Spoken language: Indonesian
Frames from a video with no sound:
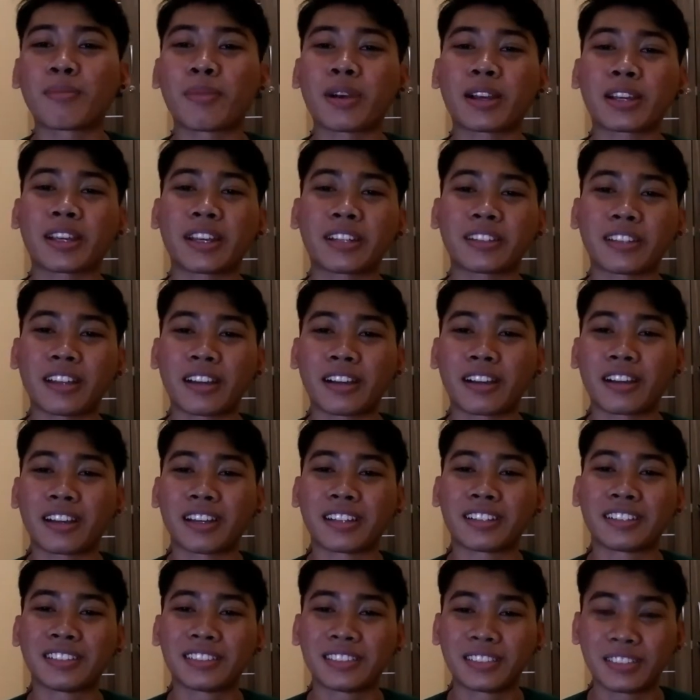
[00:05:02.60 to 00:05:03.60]
pakai
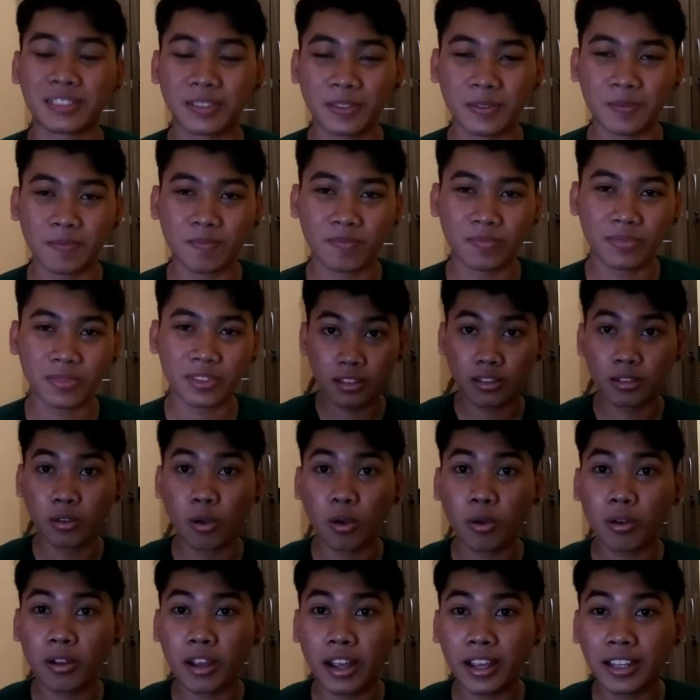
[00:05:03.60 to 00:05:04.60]
tangan
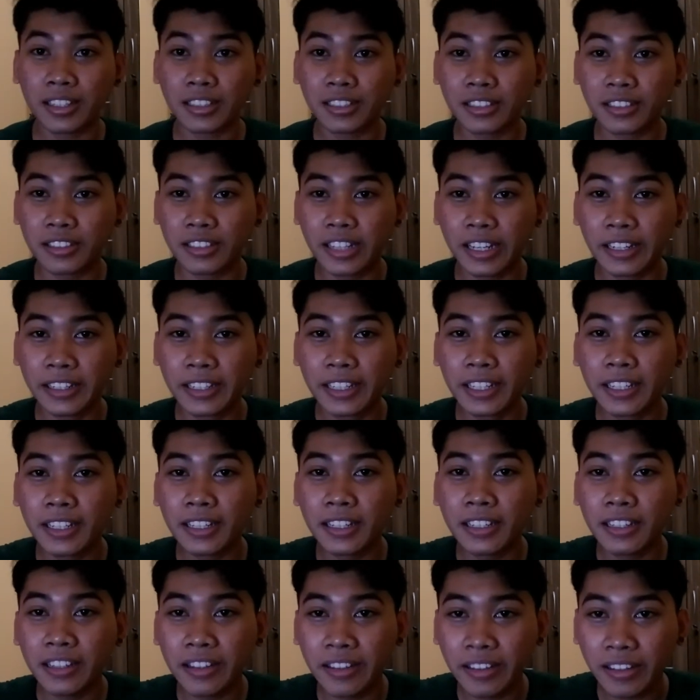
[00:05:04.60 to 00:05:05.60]
so guys
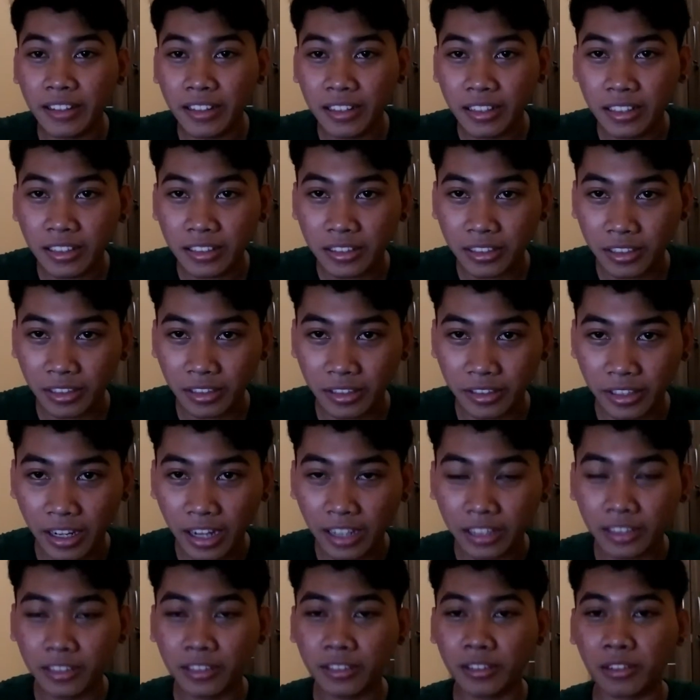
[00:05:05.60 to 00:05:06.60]
jadi
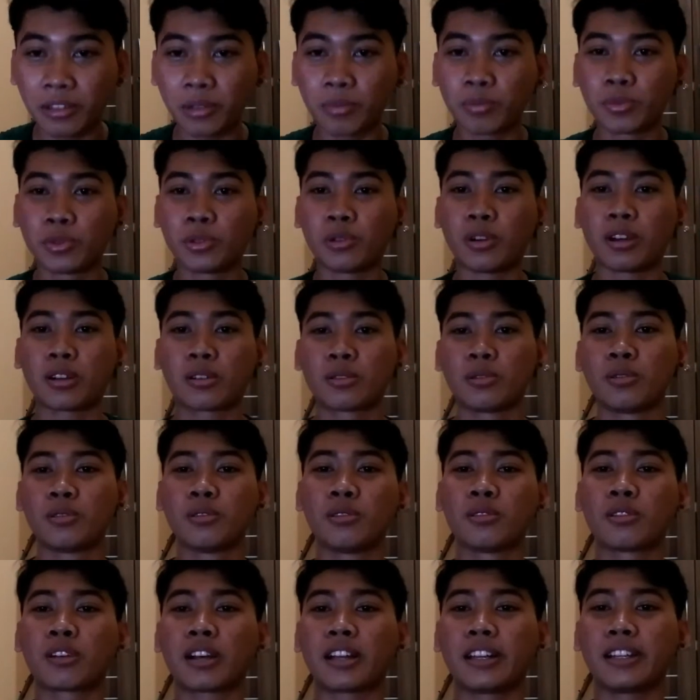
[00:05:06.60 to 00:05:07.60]
sekian review
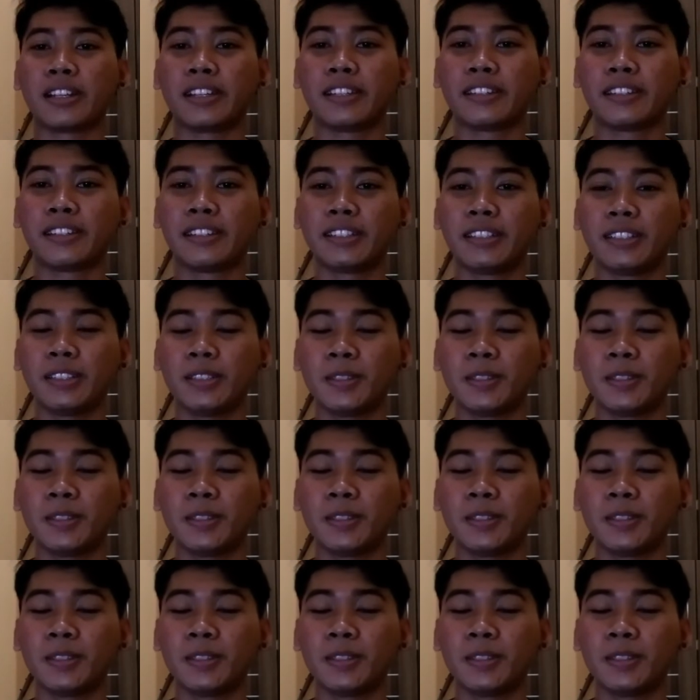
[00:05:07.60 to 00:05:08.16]
aku kali ini